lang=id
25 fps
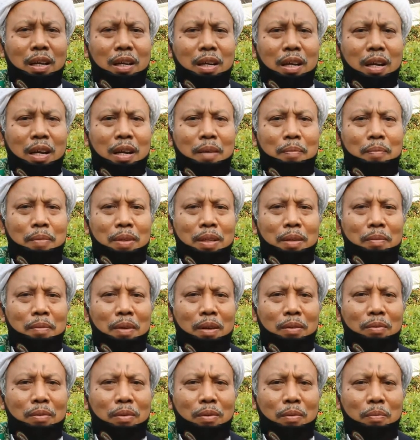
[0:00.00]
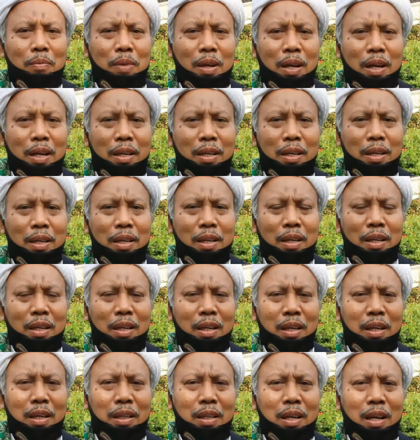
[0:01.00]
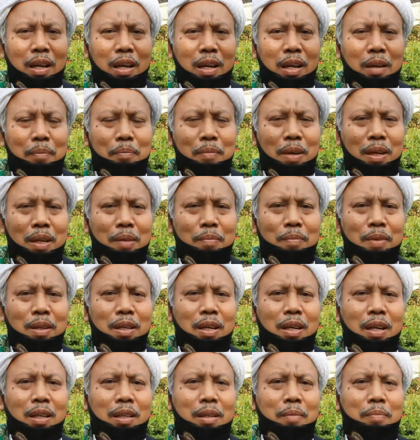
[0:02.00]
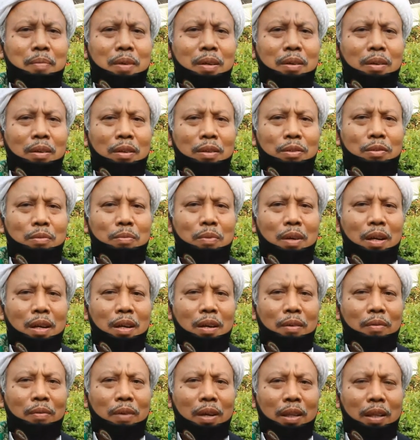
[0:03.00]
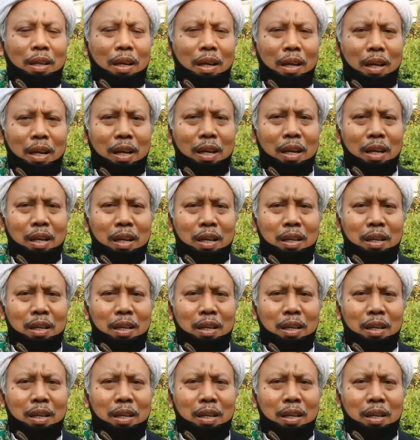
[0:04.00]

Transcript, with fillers: dan penyembelihan kurban ini kita makin mendekat kepada Allah Subhanahu wa taala